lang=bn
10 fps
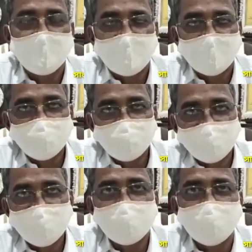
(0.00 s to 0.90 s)
আমি সেই
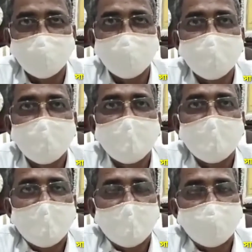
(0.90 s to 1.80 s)
হেতু
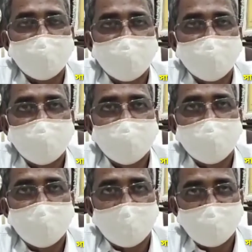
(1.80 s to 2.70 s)
আমি
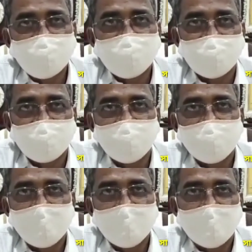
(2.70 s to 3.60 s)
আজ থেকে
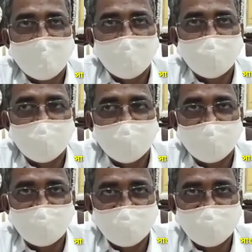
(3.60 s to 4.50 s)
আমি
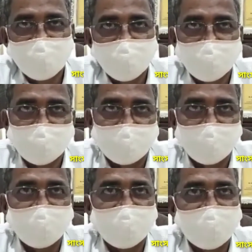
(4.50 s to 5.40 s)
কয়েকদিনের জন্য
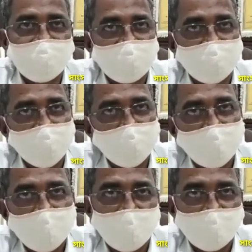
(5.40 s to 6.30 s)
কোয়ারেন্টিনে থাকব
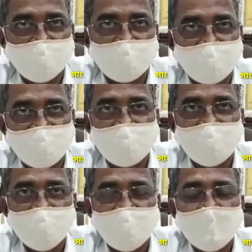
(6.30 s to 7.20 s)
হোম কোয়ারেন্টিনে
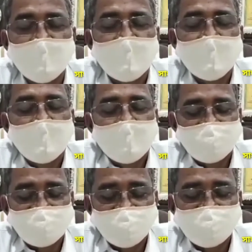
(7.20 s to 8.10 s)

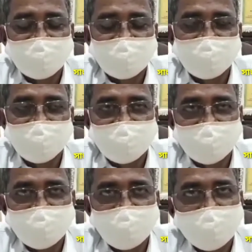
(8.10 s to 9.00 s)
পাশাপাশি যে
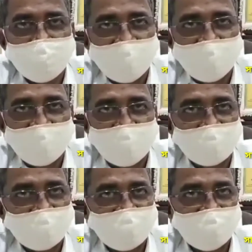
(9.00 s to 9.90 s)
সমস্ত ভাইরা আমার
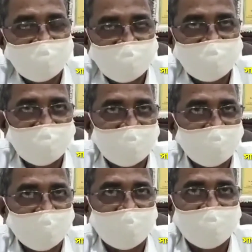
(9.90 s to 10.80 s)
কাছে এসেছেন এই
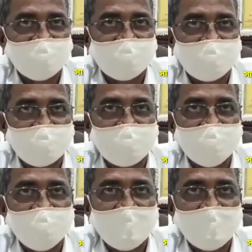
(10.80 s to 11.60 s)
কয়েকদিনের মধ্যে